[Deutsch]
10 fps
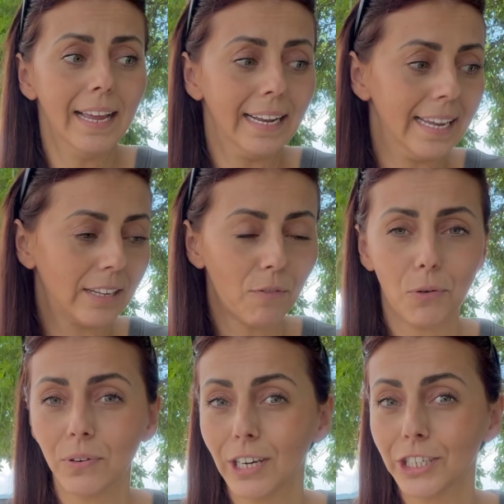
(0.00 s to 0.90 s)
legt auf
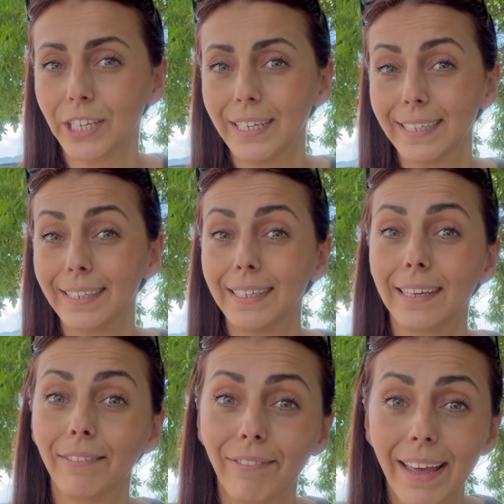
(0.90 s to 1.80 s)
unterschiedliche
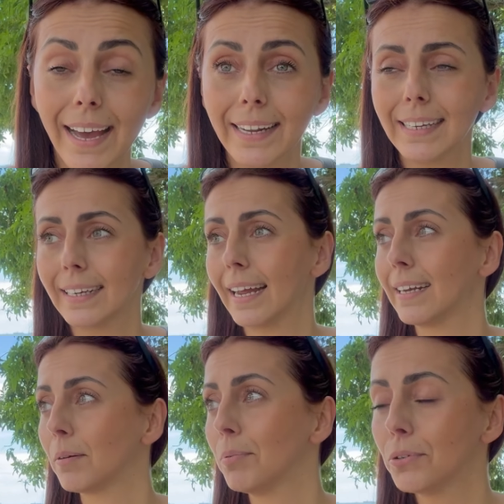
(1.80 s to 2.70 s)
Dinge Wert, hat
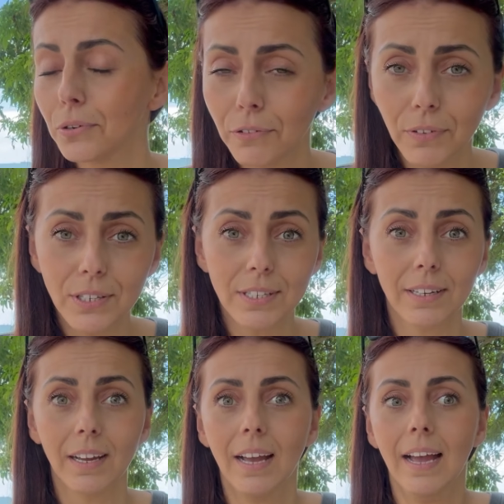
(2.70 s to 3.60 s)
andere Bedürfnisse,